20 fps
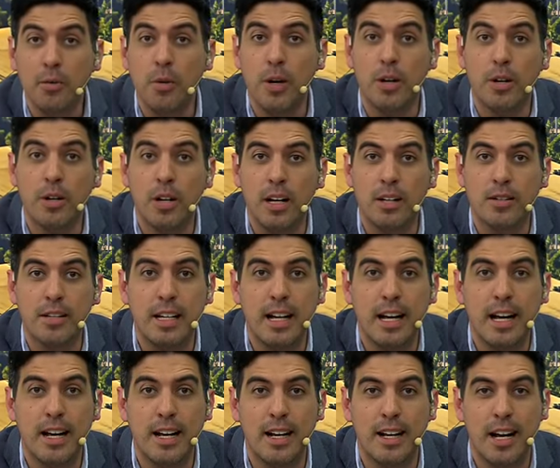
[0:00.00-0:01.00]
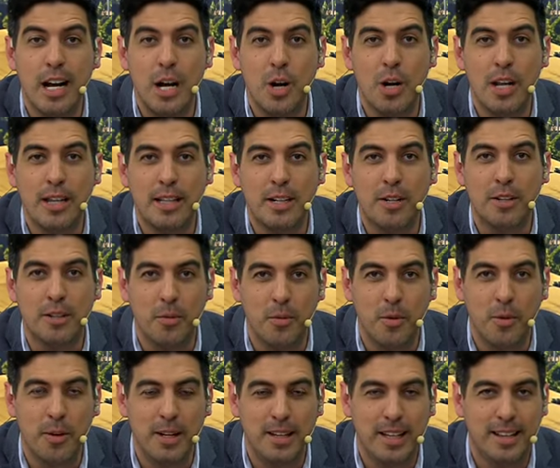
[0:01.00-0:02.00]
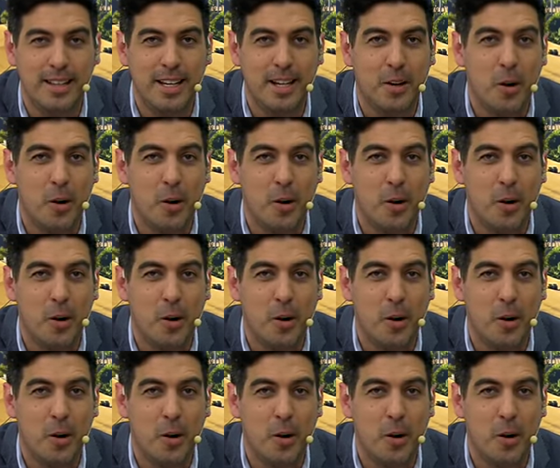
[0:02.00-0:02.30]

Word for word: Bueno, así que los latinos estamos bastante